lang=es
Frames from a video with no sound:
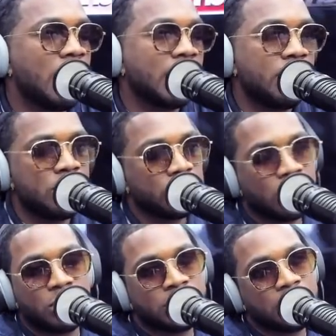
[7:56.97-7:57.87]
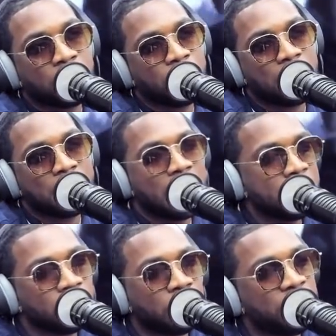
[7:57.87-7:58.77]
Aquí yo no tengo, si te pones a mirar, yo
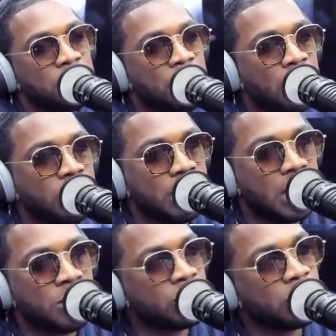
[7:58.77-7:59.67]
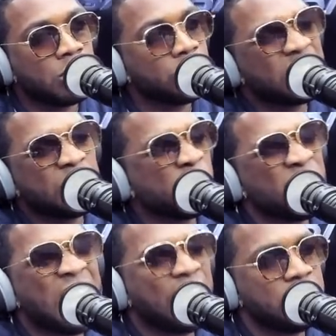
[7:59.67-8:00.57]
no estoy firmado ni nada, yo no tengo contrato
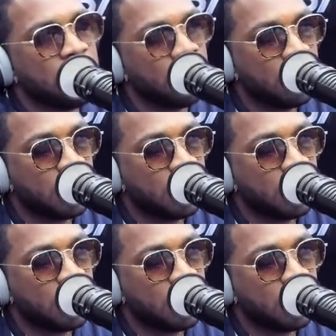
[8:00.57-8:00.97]
con nadie.